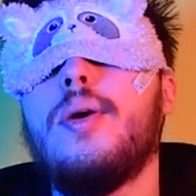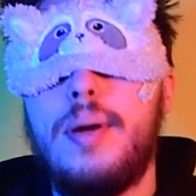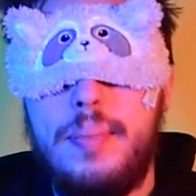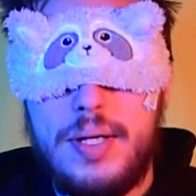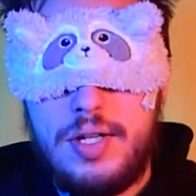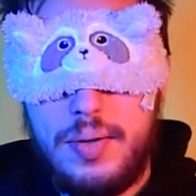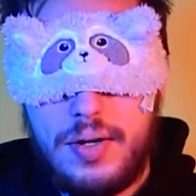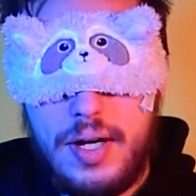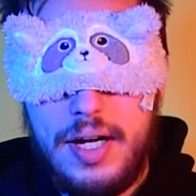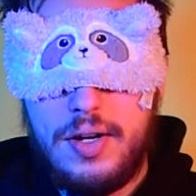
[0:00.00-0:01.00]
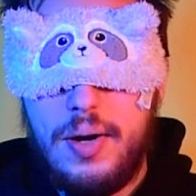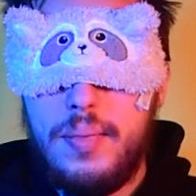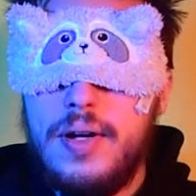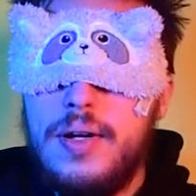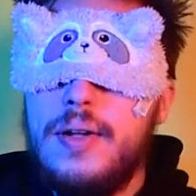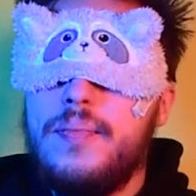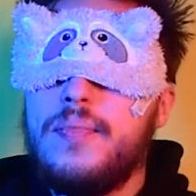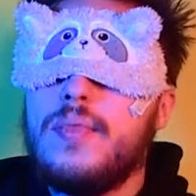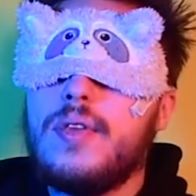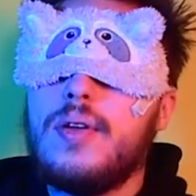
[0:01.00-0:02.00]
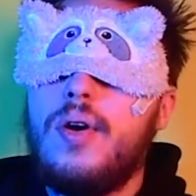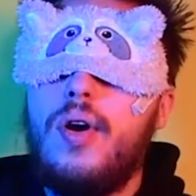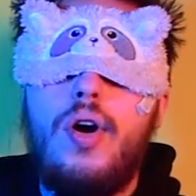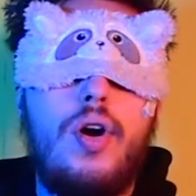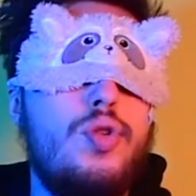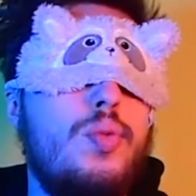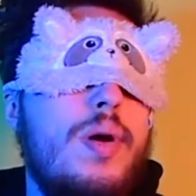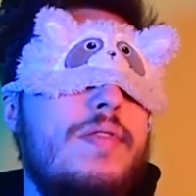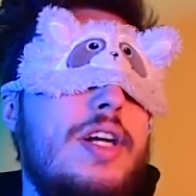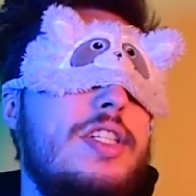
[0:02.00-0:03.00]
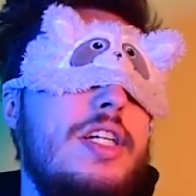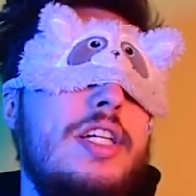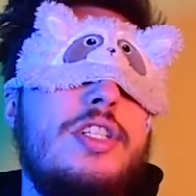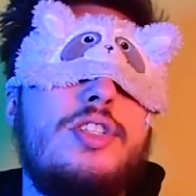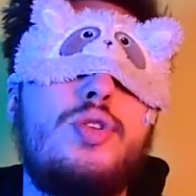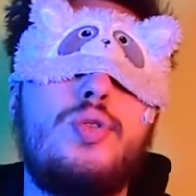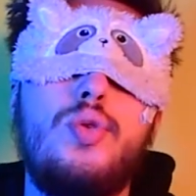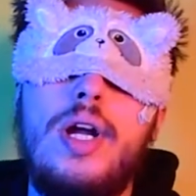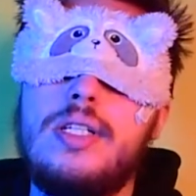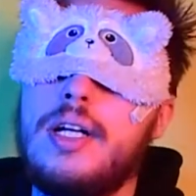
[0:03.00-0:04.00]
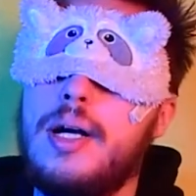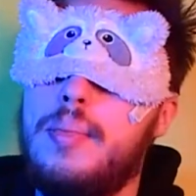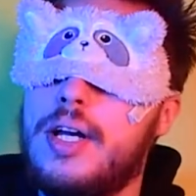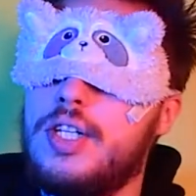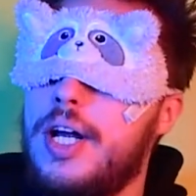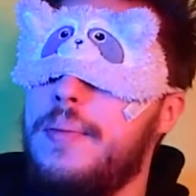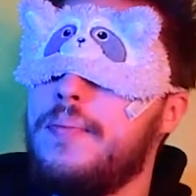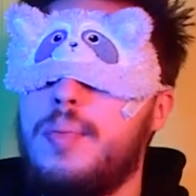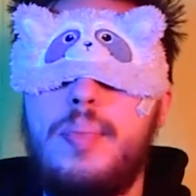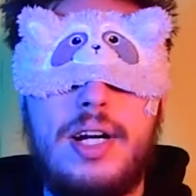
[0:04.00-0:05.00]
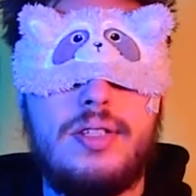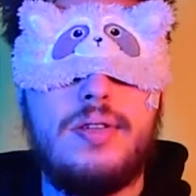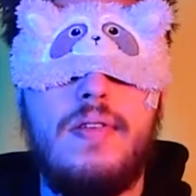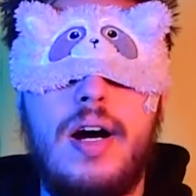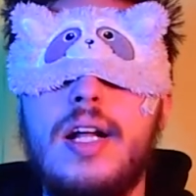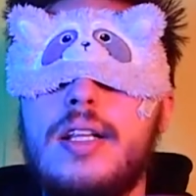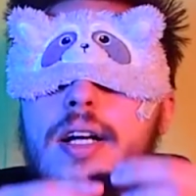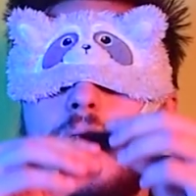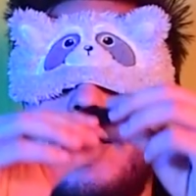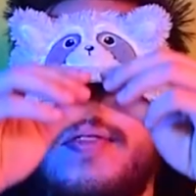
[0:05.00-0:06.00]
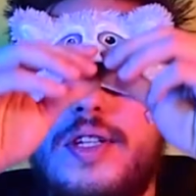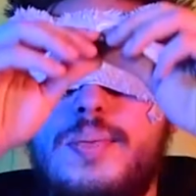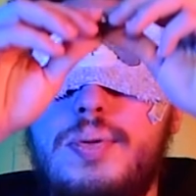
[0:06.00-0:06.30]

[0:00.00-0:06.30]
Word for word: Dobra, patrzymy kolejną. O, tu mam wrażenie, że struktura jest taka bardziej wyprasowana, taka, wiesz,